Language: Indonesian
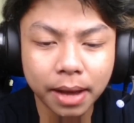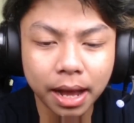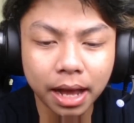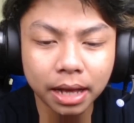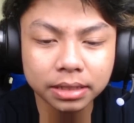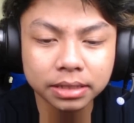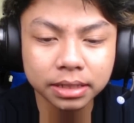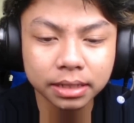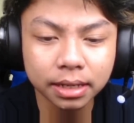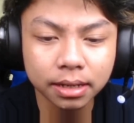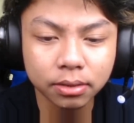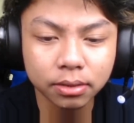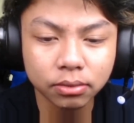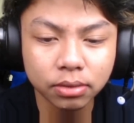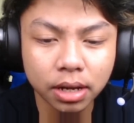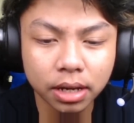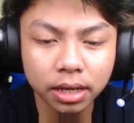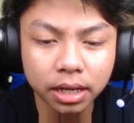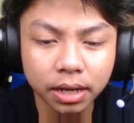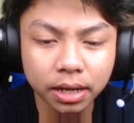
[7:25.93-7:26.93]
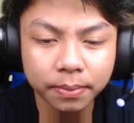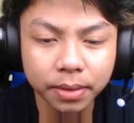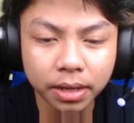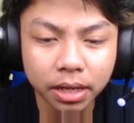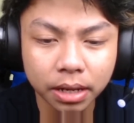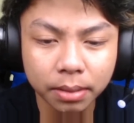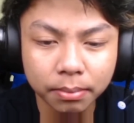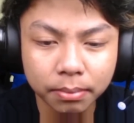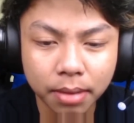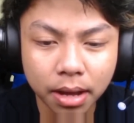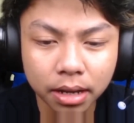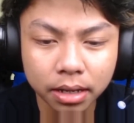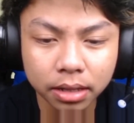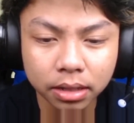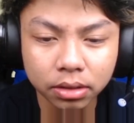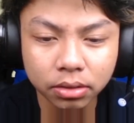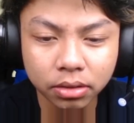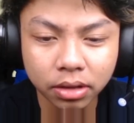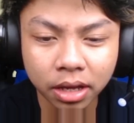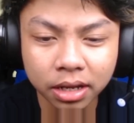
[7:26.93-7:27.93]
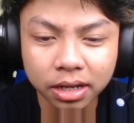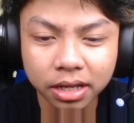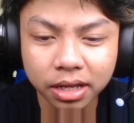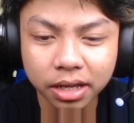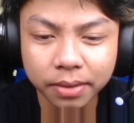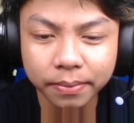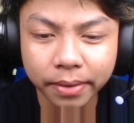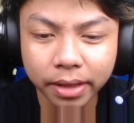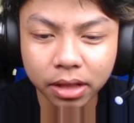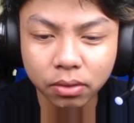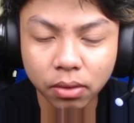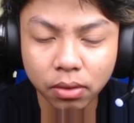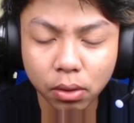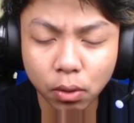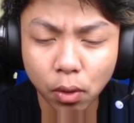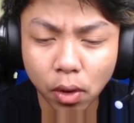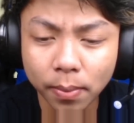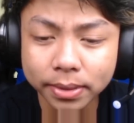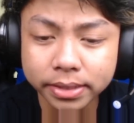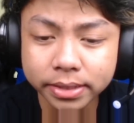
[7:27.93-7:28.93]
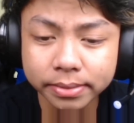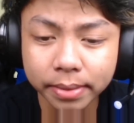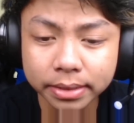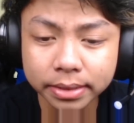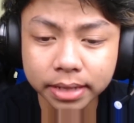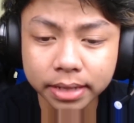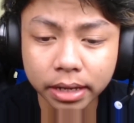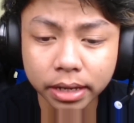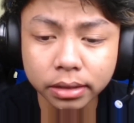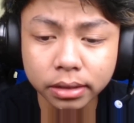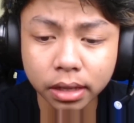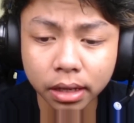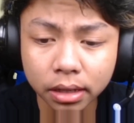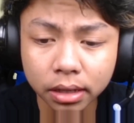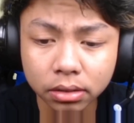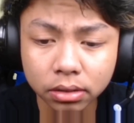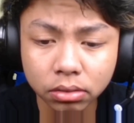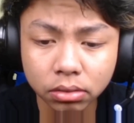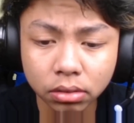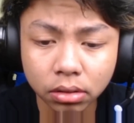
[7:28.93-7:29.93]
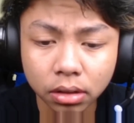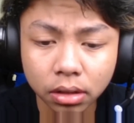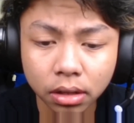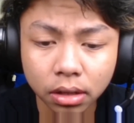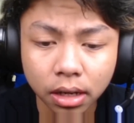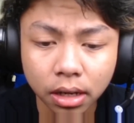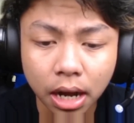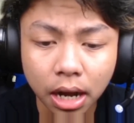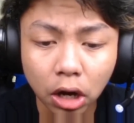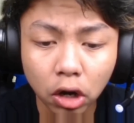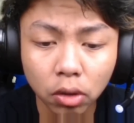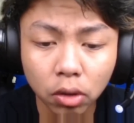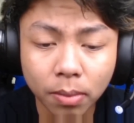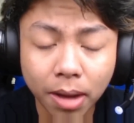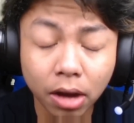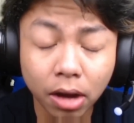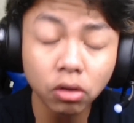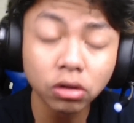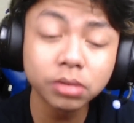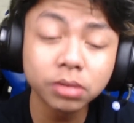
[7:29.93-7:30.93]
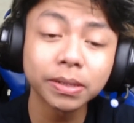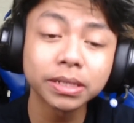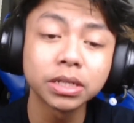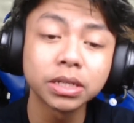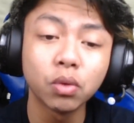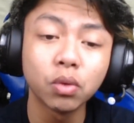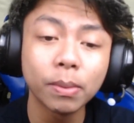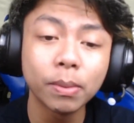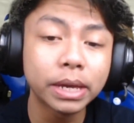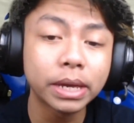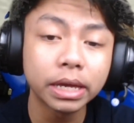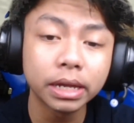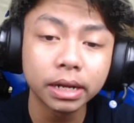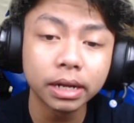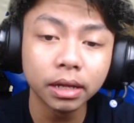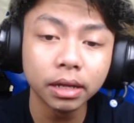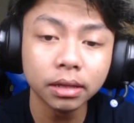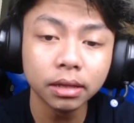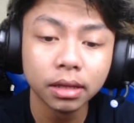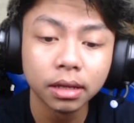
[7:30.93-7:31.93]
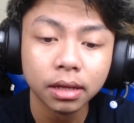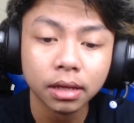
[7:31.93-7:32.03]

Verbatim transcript: makasih yang udah ngirim-ngirim bug gitu ya di email gue. Gue pasti bacain ya itu. Kalau bagus pasti gue bikinin.